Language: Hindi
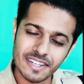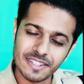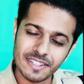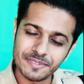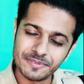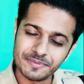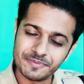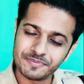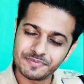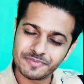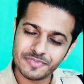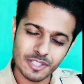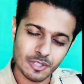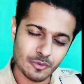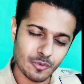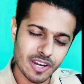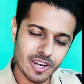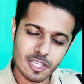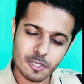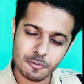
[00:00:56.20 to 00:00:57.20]
Uh,
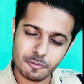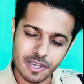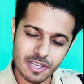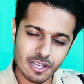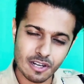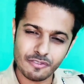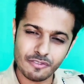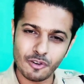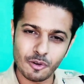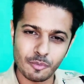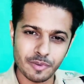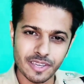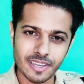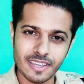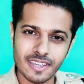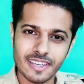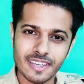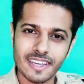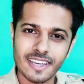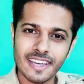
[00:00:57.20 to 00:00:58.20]
is very special for me.
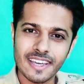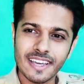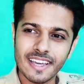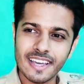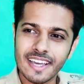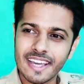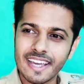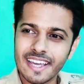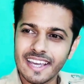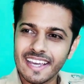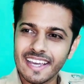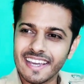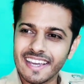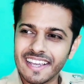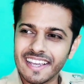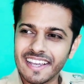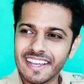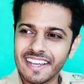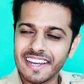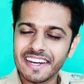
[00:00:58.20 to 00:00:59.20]

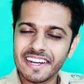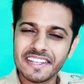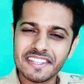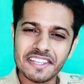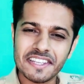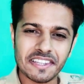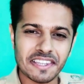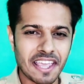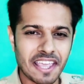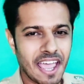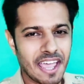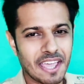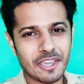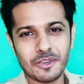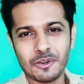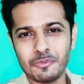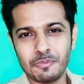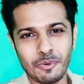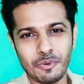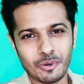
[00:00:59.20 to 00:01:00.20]
It is a
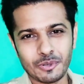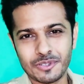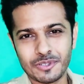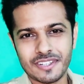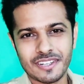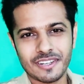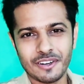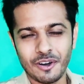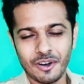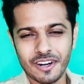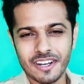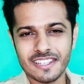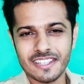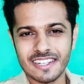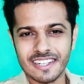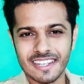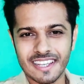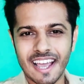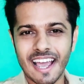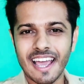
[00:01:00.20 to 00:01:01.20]
thank you post,
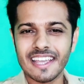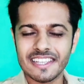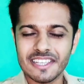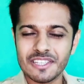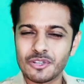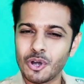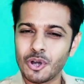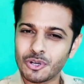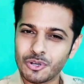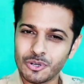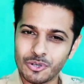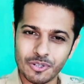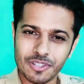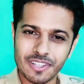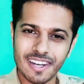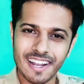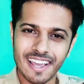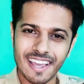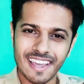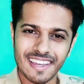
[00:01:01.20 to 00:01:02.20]
honestly. I just got to
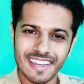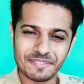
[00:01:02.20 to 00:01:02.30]
know that I